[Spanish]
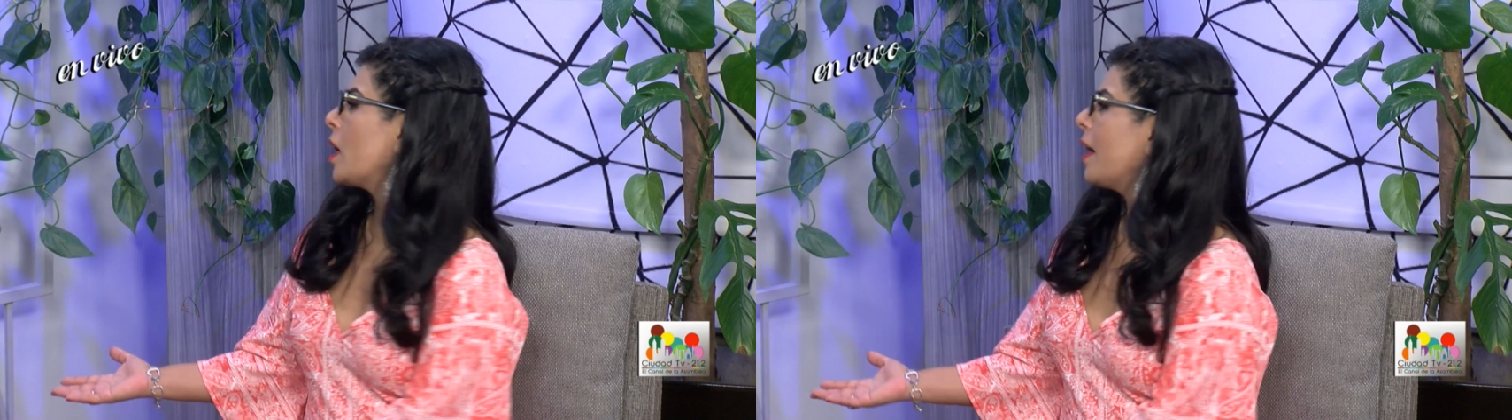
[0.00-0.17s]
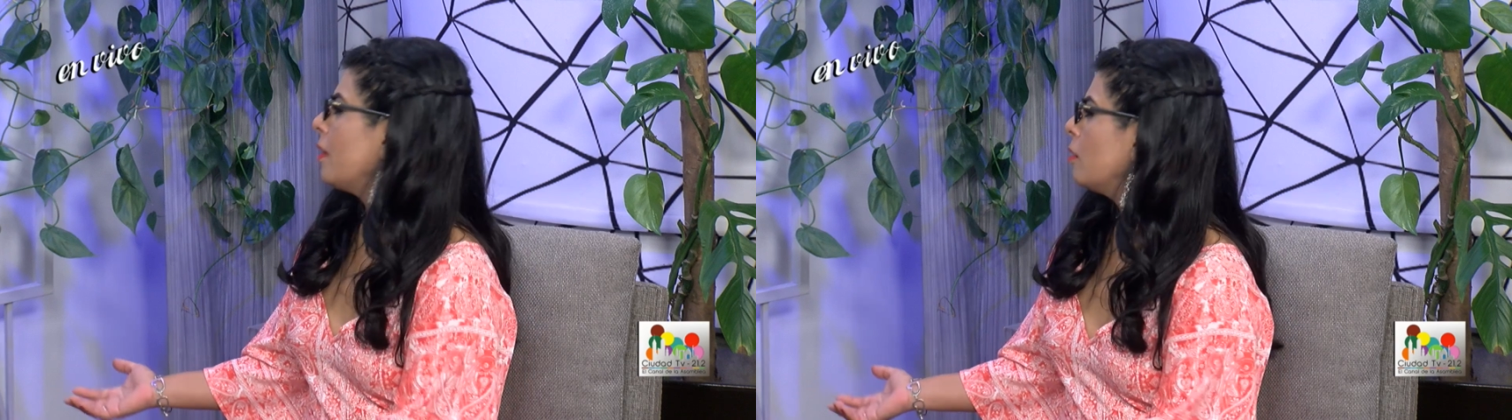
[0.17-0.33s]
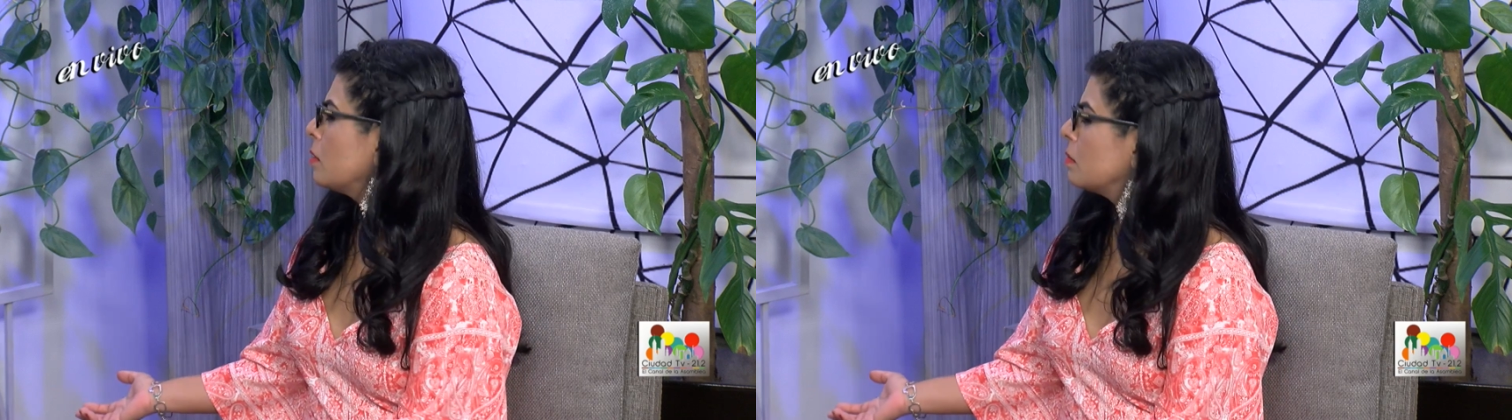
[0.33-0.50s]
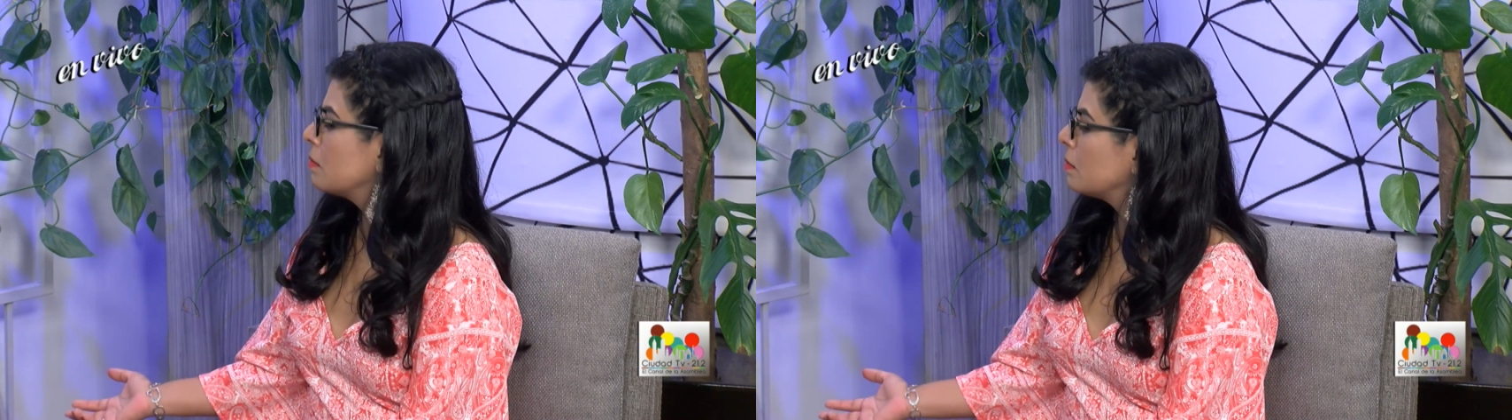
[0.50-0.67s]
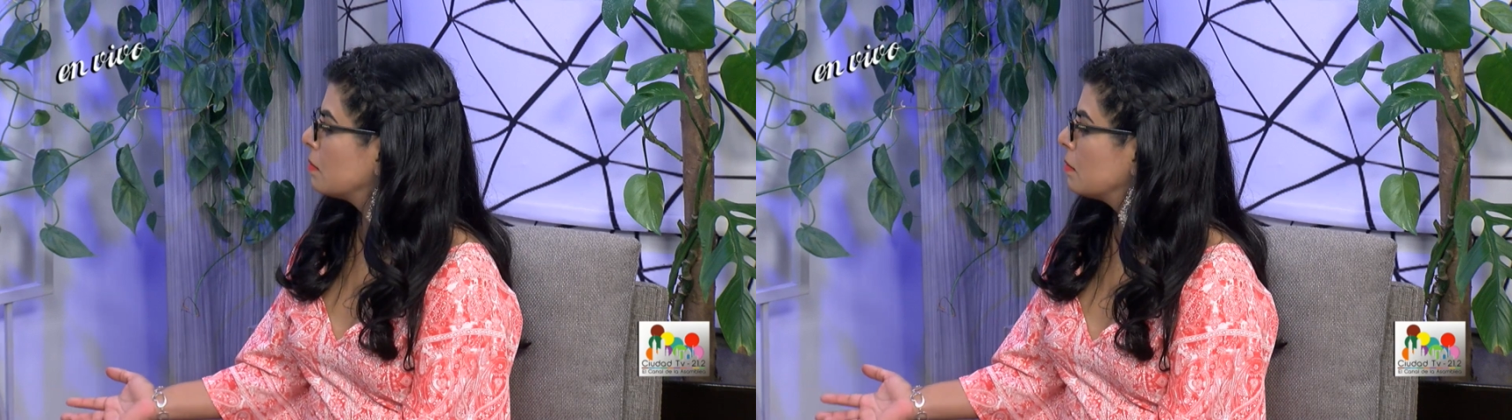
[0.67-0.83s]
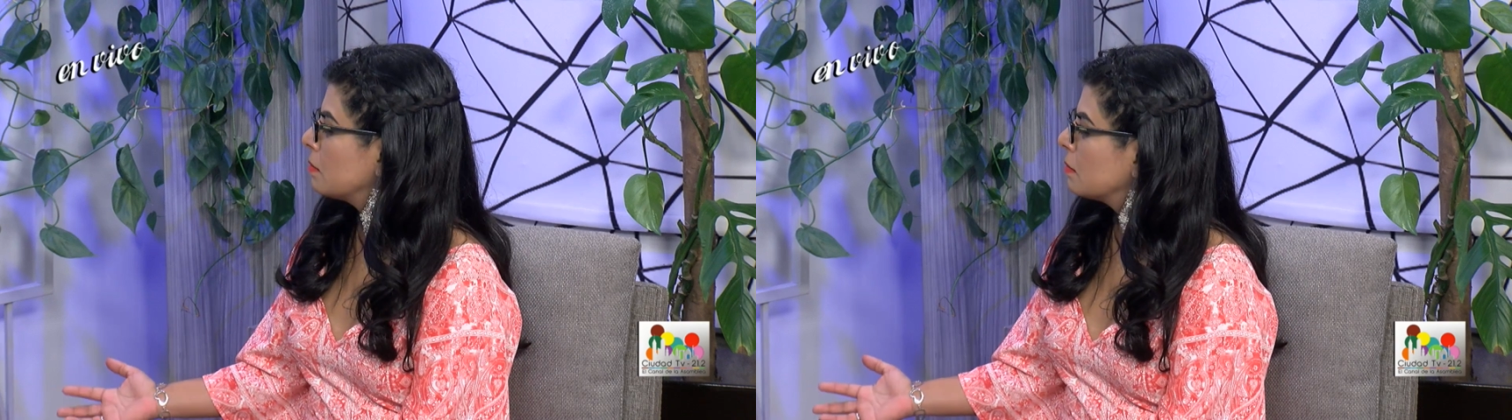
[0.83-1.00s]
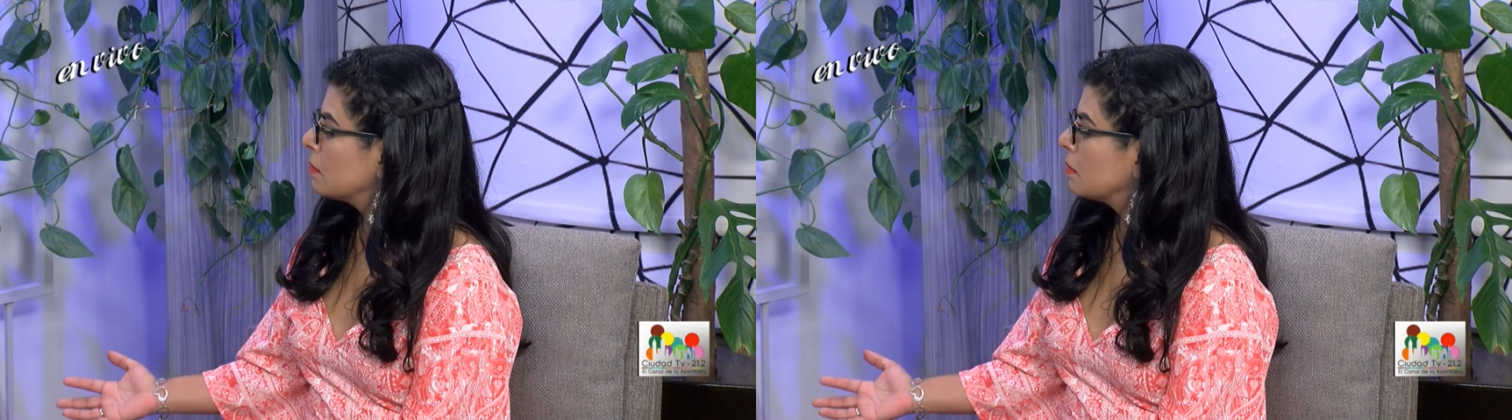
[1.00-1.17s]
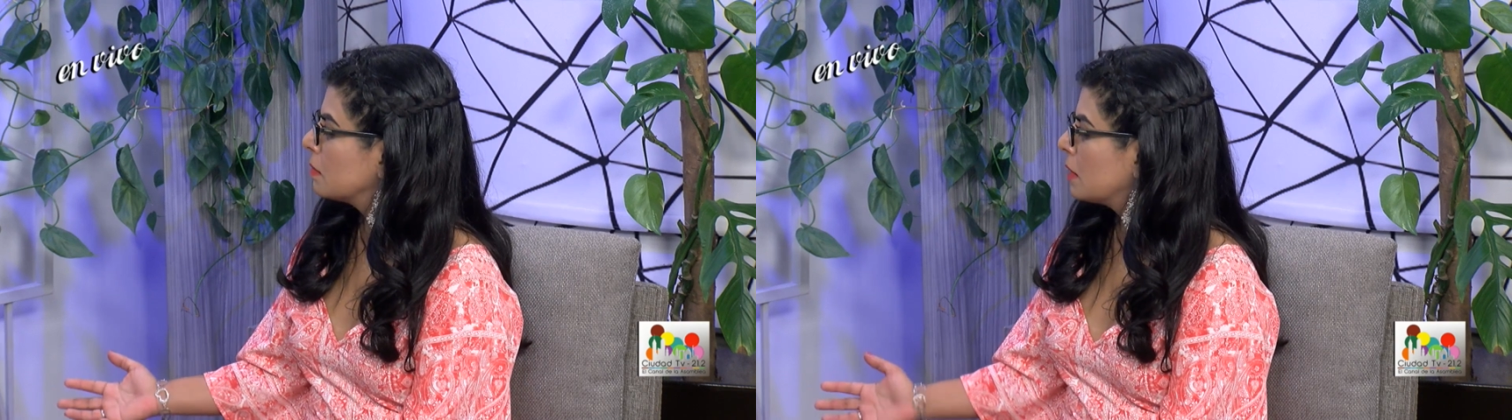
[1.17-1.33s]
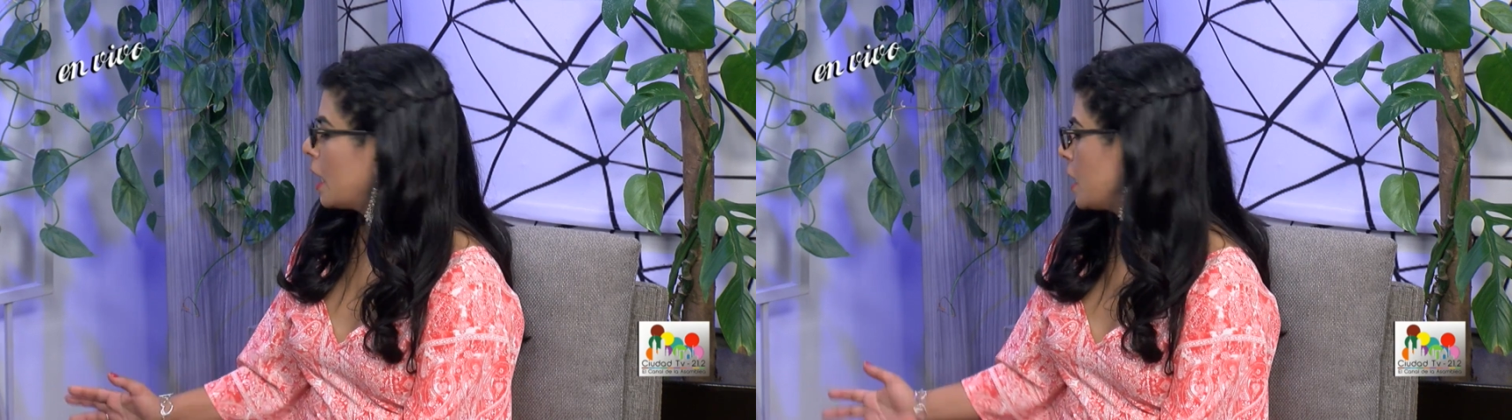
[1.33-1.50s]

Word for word: tocado mm,